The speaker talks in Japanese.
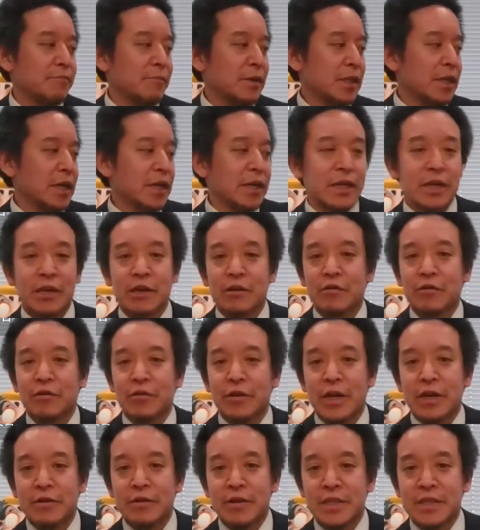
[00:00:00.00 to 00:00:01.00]
またね、
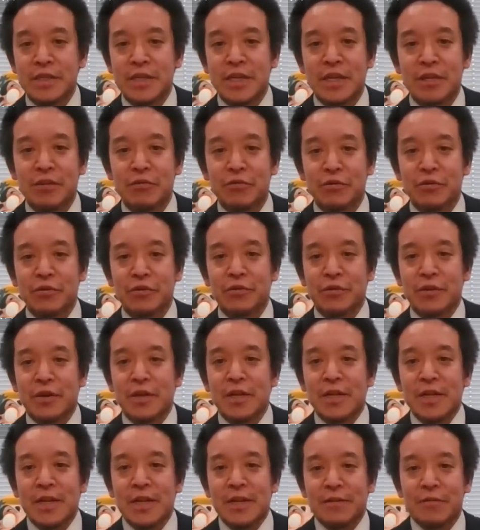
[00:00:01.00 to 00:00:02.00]
NHK 党の
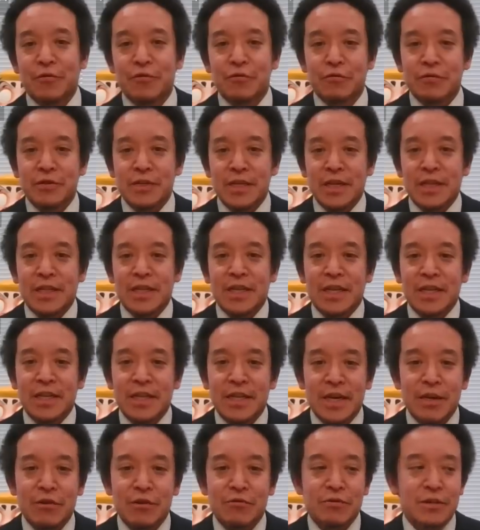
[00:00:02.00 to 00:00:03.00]
コールセンターで
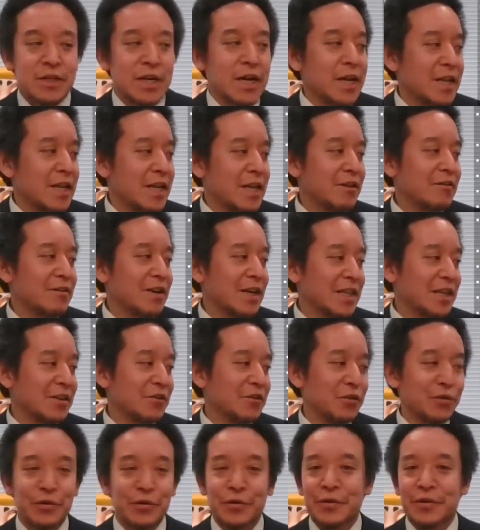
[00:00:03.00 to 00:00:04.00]
対応されている方
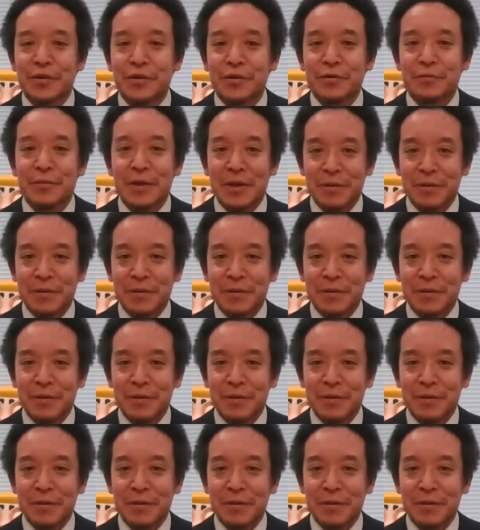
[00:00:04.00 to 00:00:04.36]
の